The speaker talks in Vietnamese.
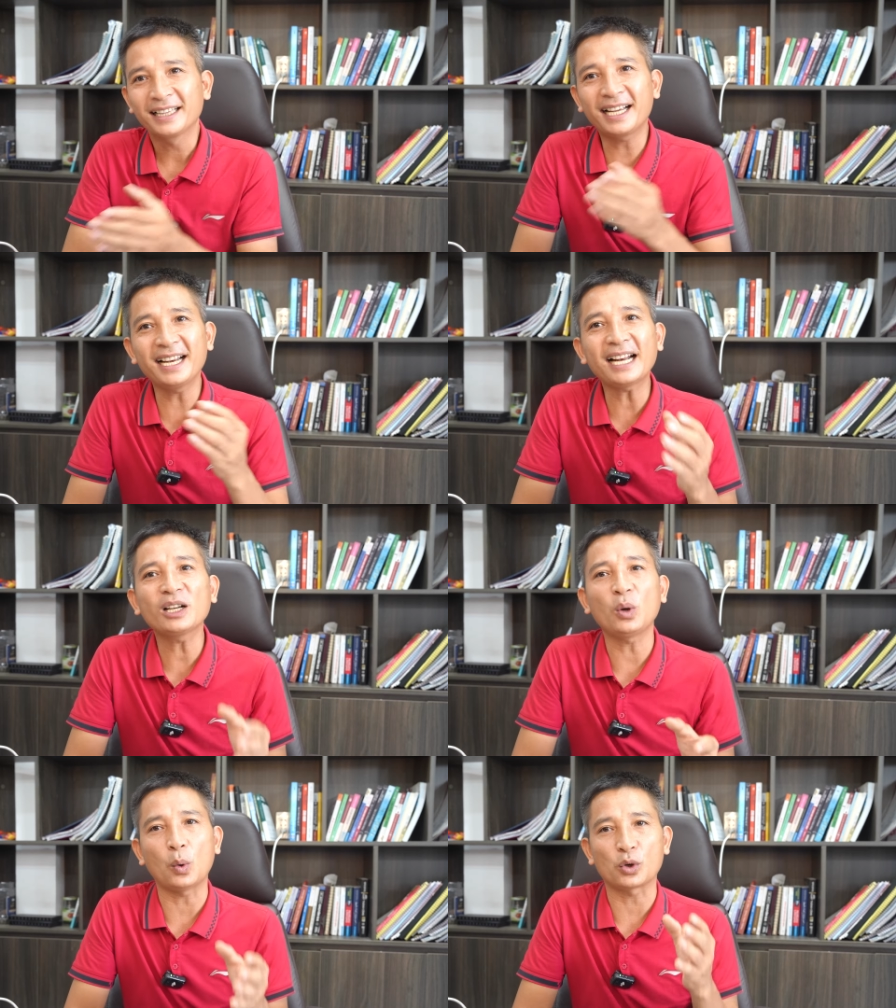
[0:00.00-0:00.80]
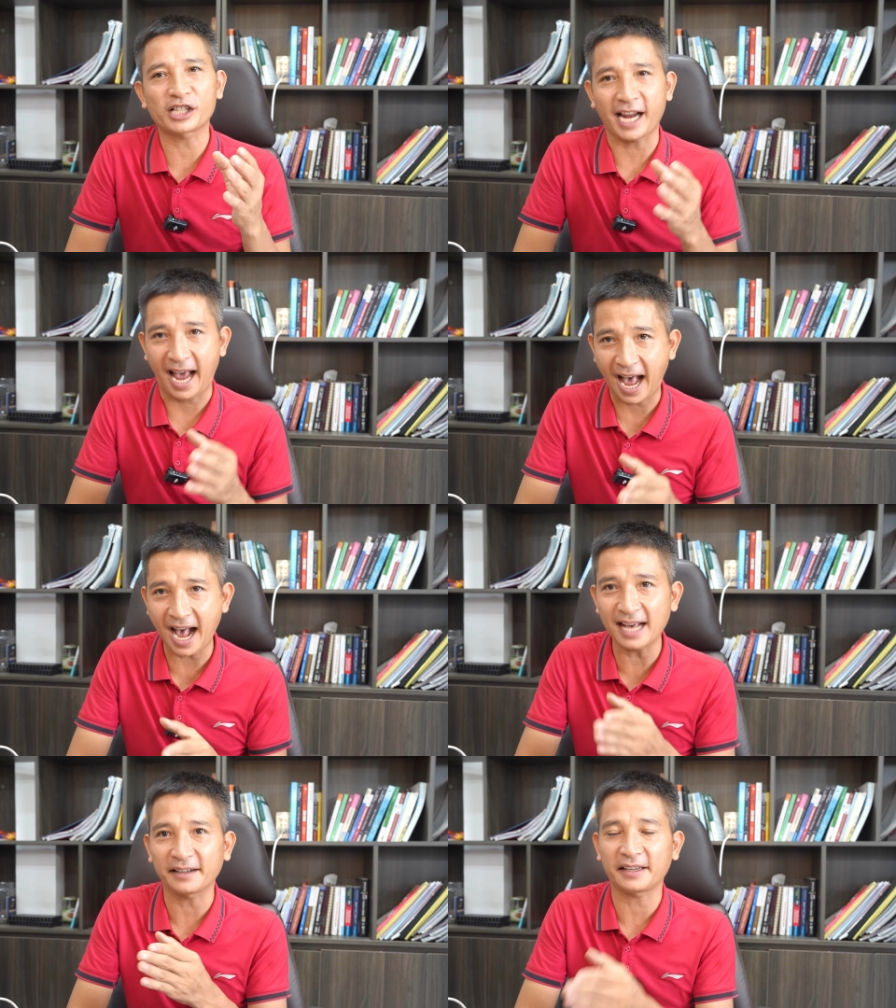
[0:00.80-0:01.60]
thì cái đất lúa sẽ
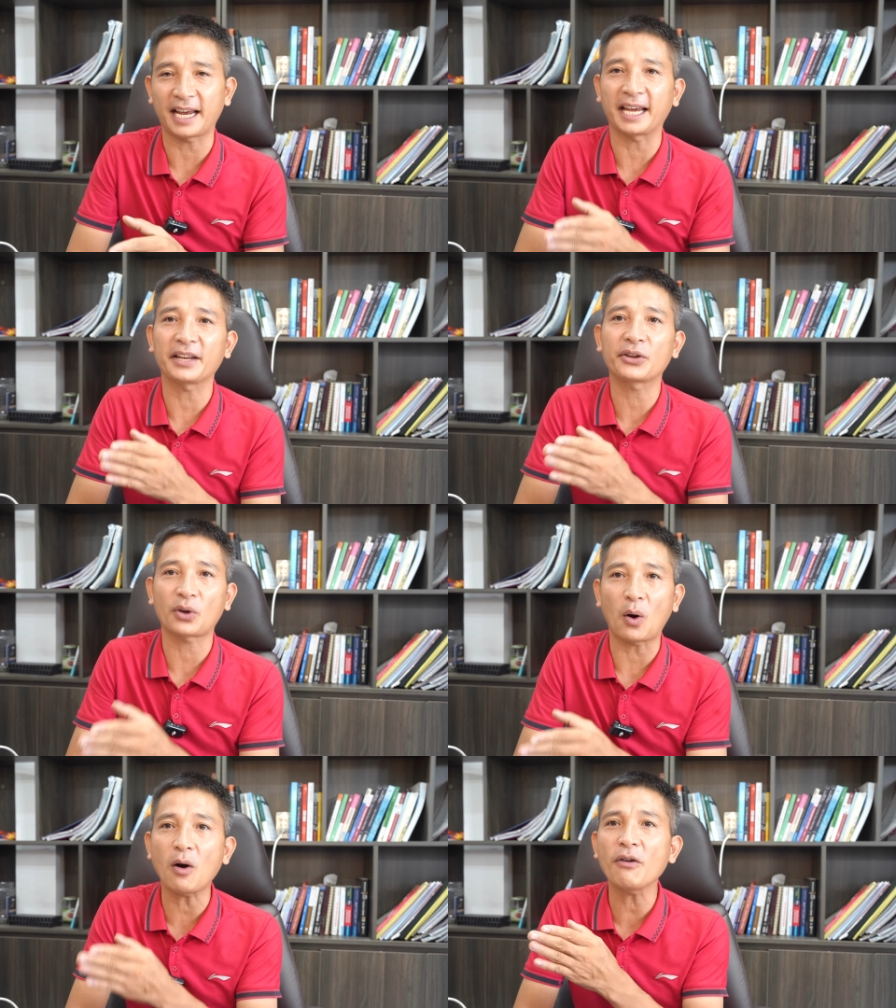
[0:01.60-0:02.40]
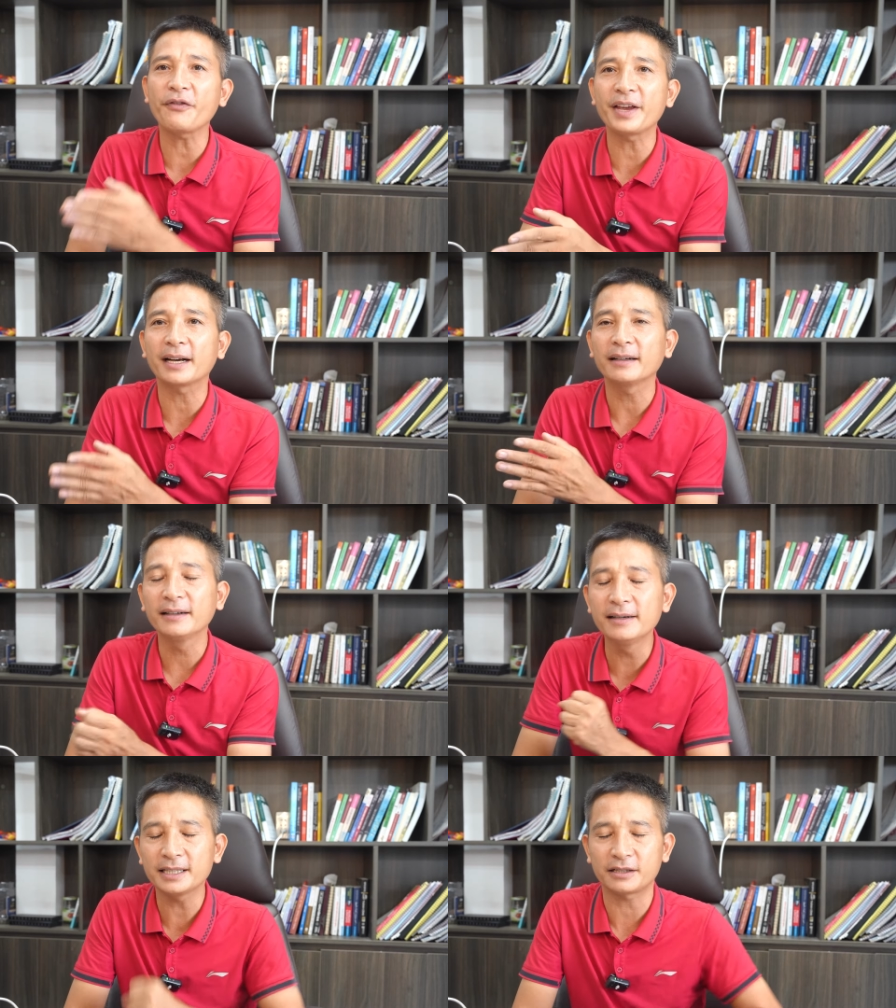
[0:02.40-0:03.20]
hạn chế cho
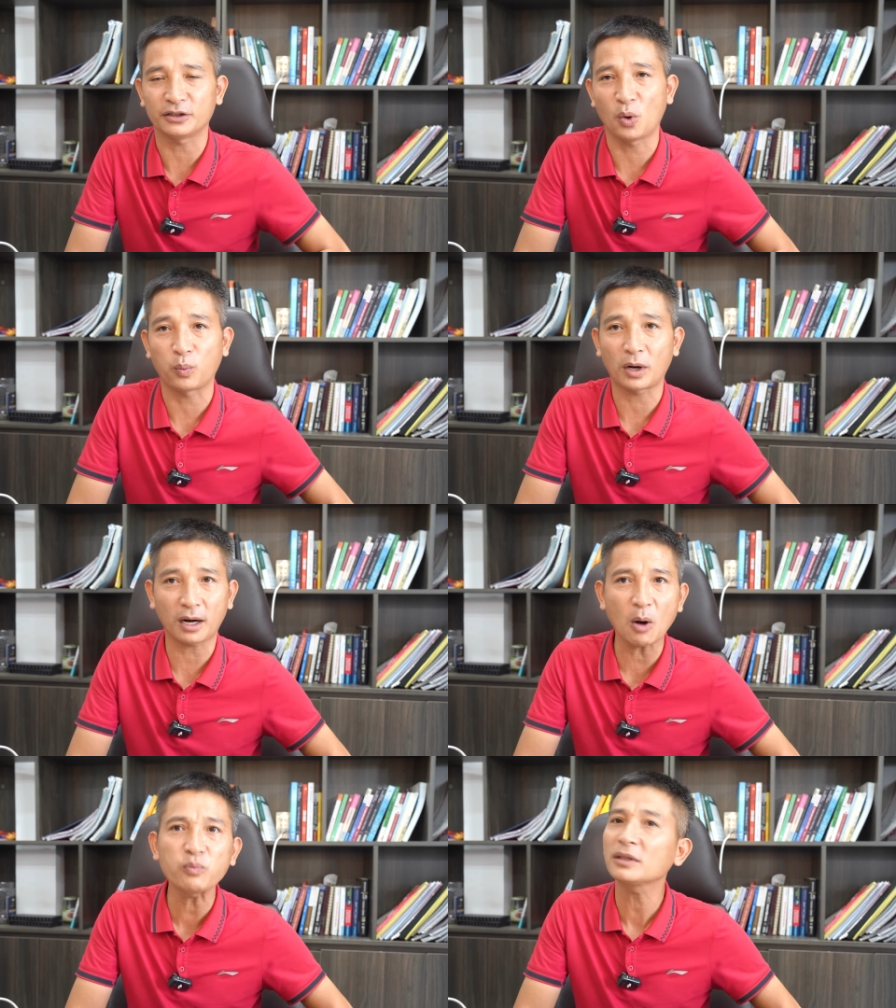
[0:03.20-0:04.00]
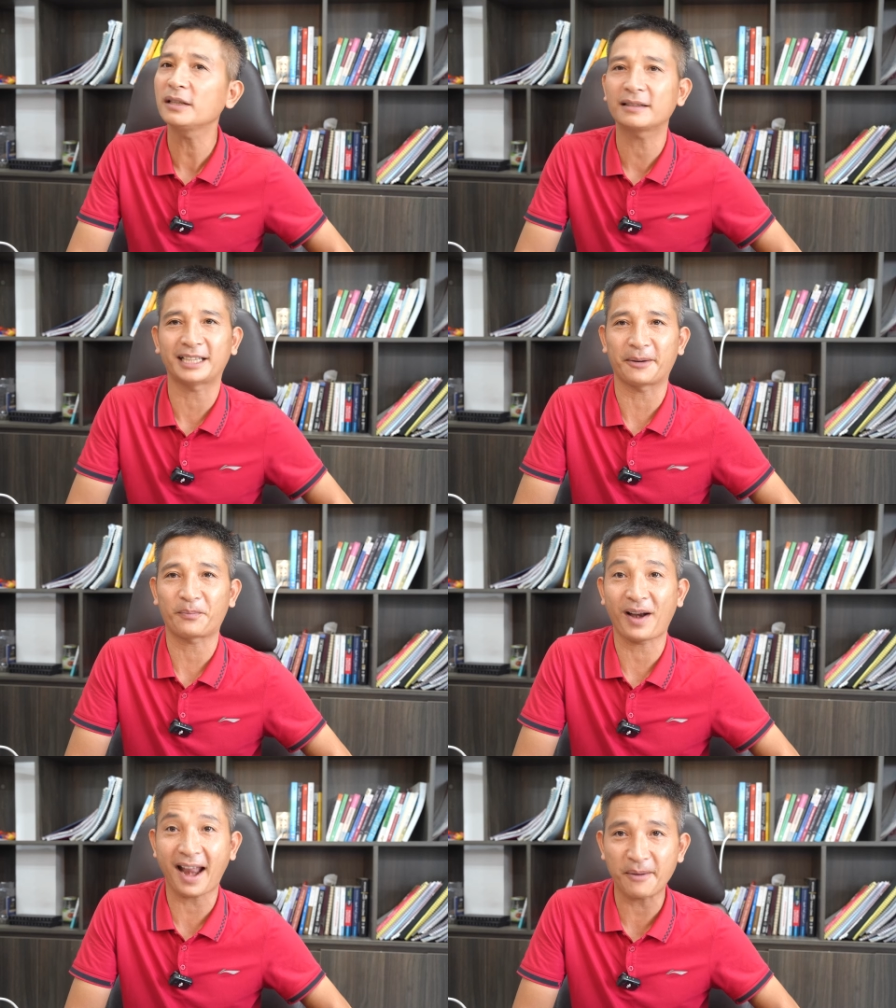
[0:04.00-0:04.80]
việc người sử dụng không trực
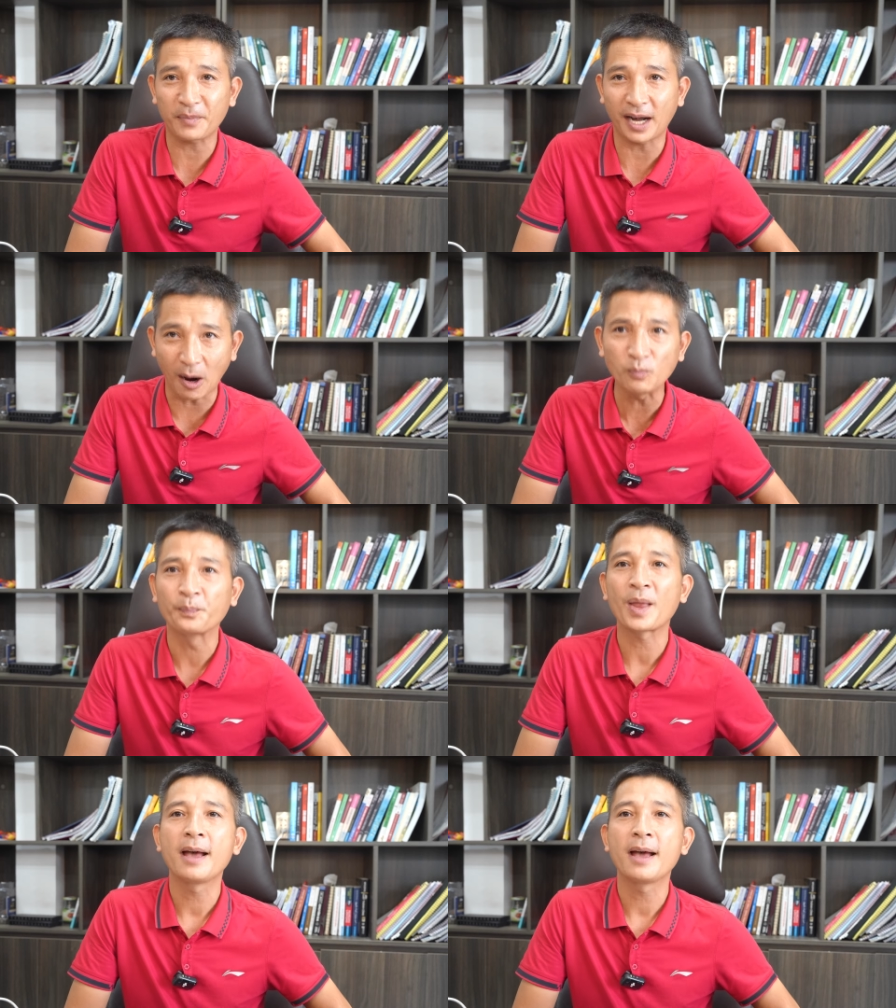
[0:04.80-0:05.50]
tiếp làm nông,